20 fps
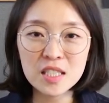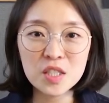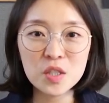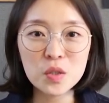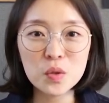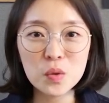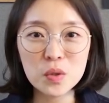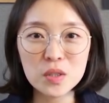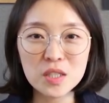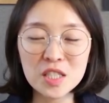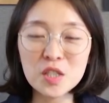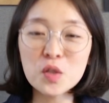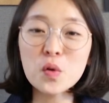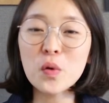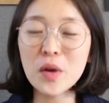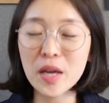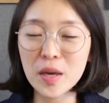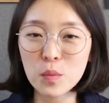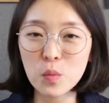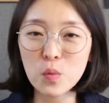치,
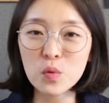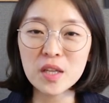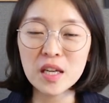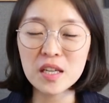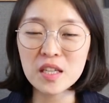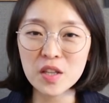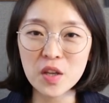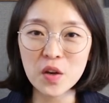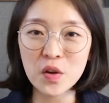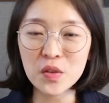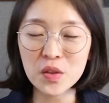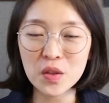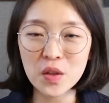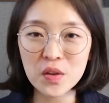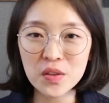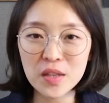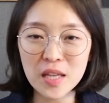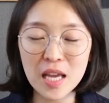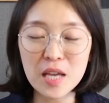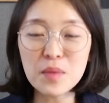료의 모델이
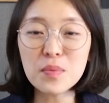되었던